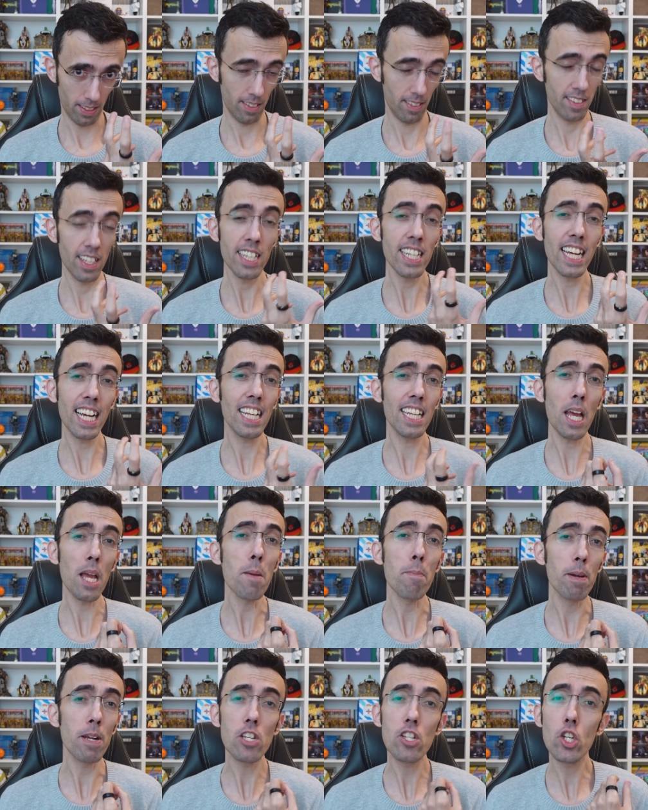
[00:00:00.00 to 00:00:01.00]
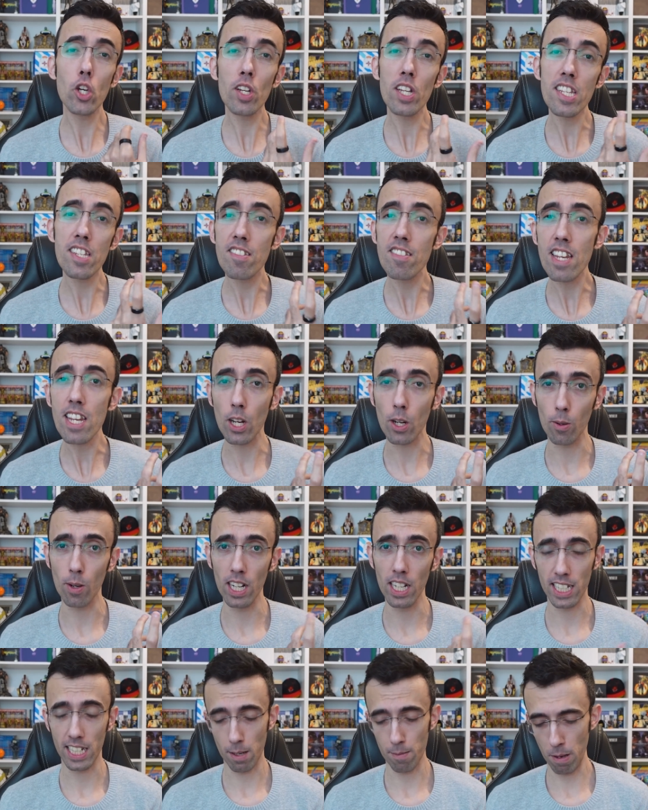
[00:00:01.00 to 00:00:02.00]
Dedicata ai peggiori
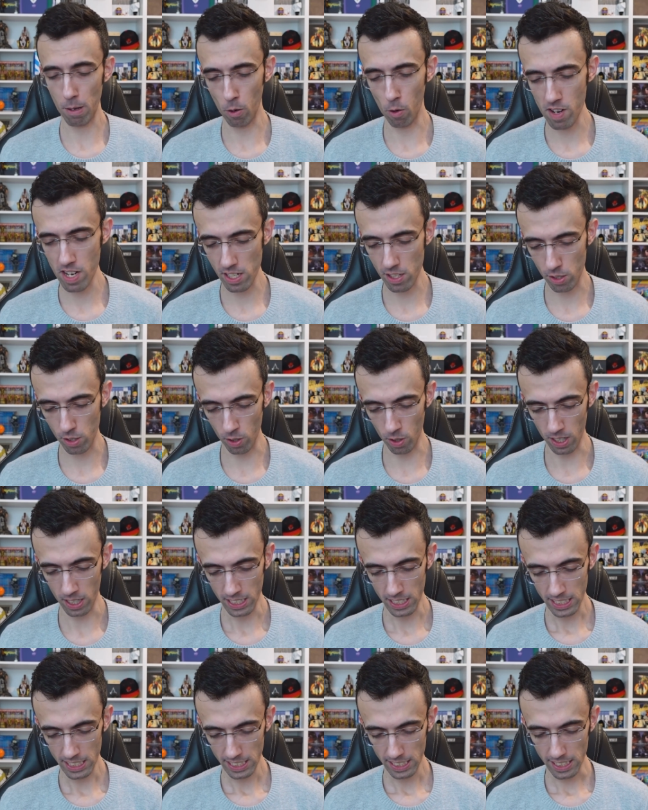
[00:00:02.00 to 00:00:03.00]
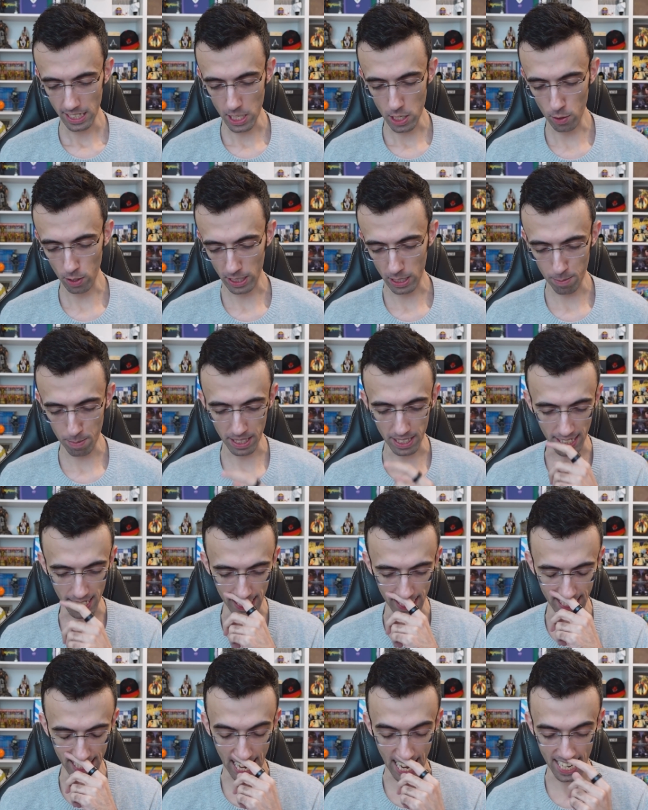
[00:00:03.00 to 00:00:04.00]
sequel che abbiamo visto negli ultimi
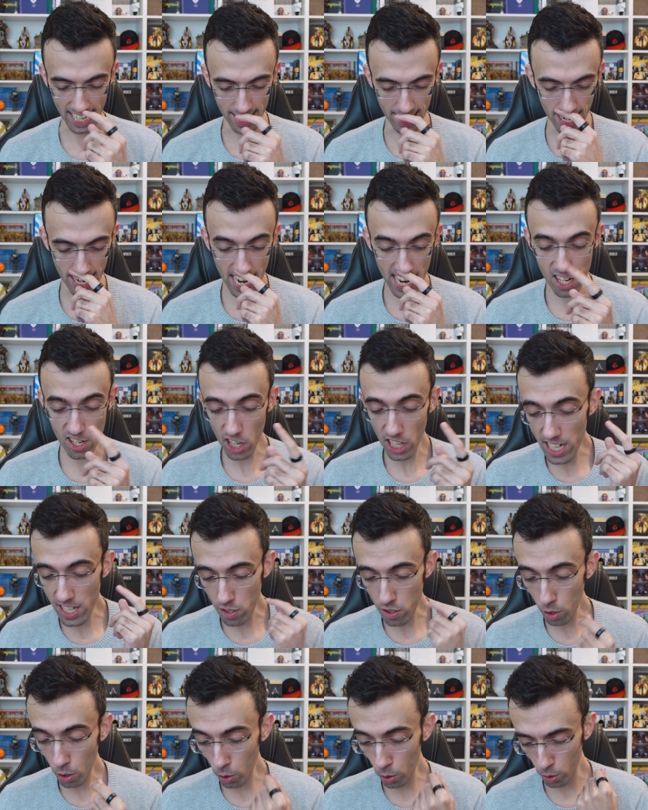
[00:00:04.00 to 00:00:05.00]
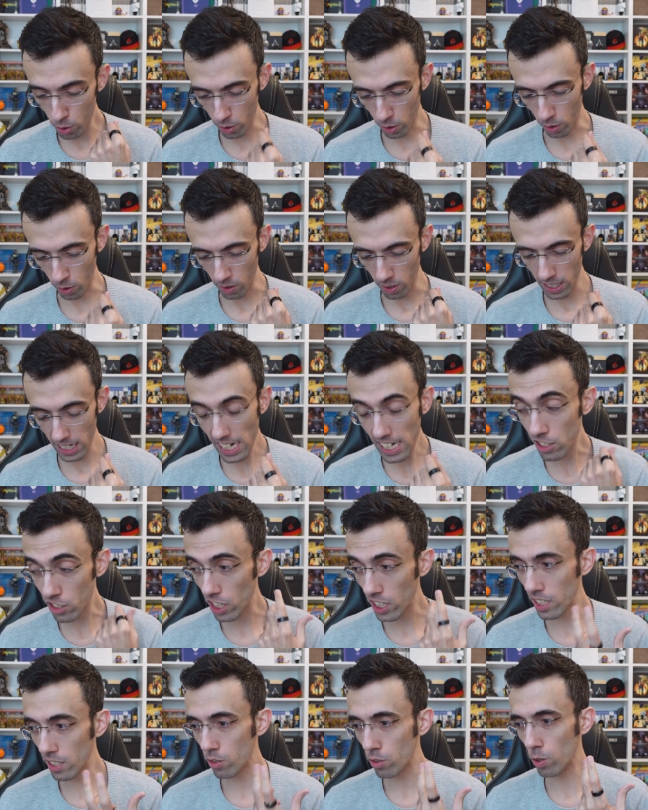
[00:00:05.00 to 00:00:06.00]
30 anni. E ce ne sono! E
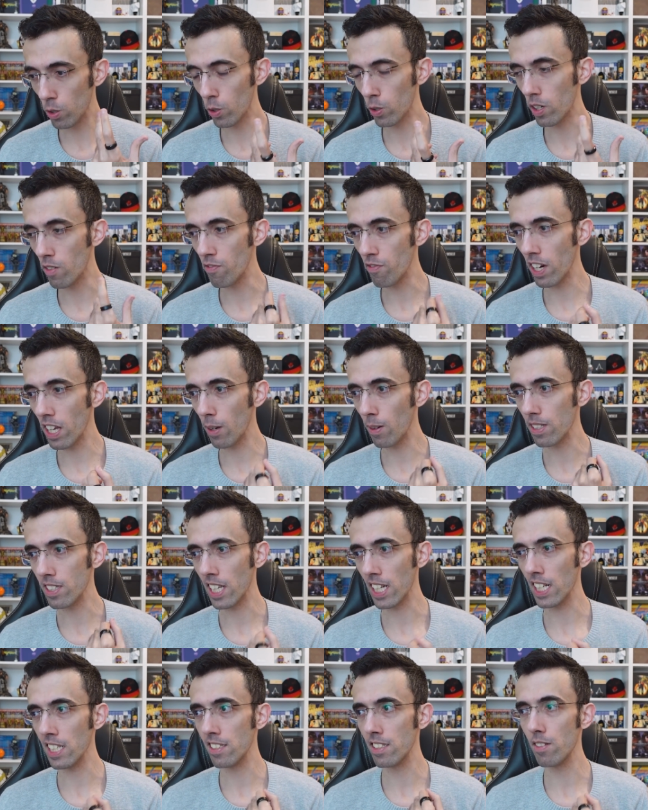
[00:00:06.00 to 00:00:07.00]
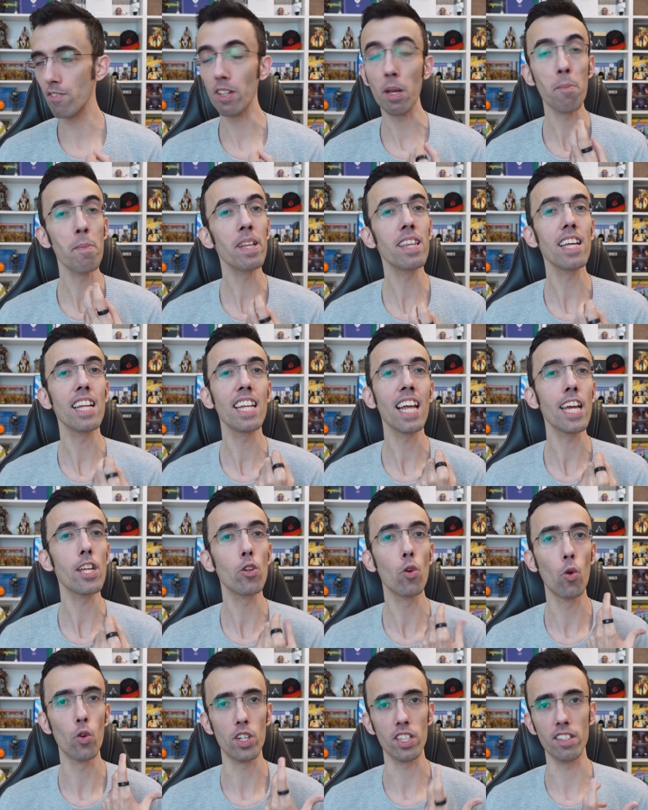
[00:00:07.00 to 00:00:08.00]
ce ne sono! E fare questa classifica e metterla
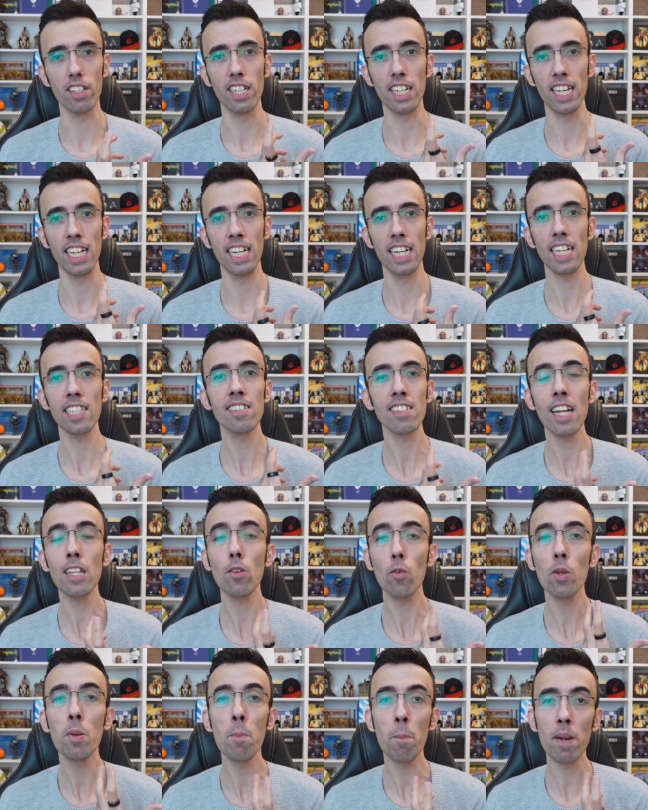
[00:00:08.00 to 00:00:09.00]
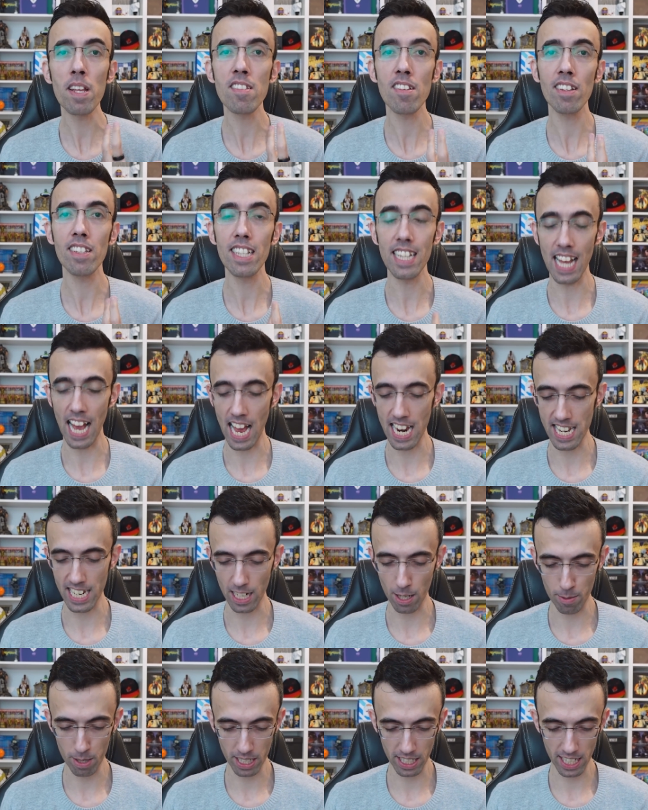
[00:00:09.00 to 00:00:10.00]
in ordine è stata un'impresa
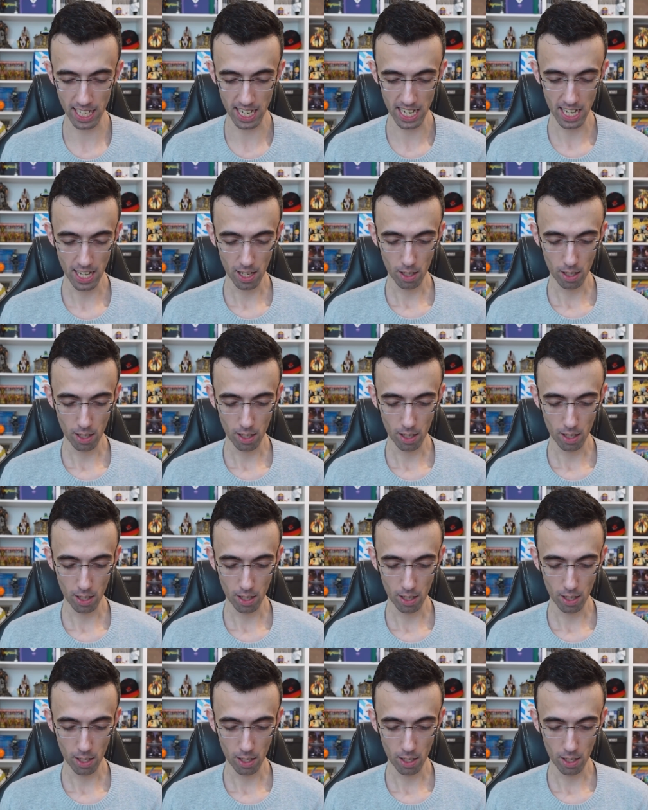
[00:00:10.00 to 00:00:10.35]
titanica perché